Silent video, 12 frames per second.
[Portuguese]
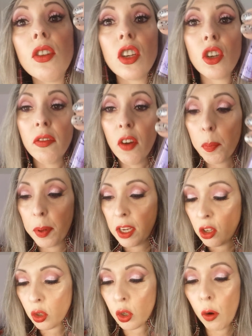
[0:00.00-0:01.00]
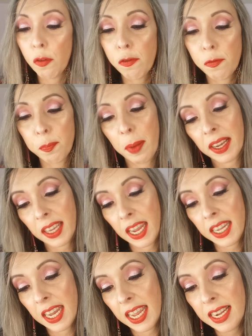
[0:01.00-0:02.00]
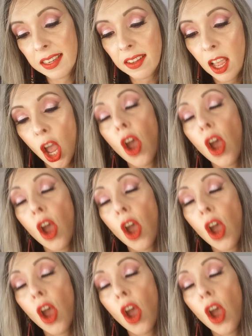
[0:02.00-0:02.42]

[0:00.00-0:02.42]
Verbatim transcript: Deixa eu ver o preço que eu paguei neles.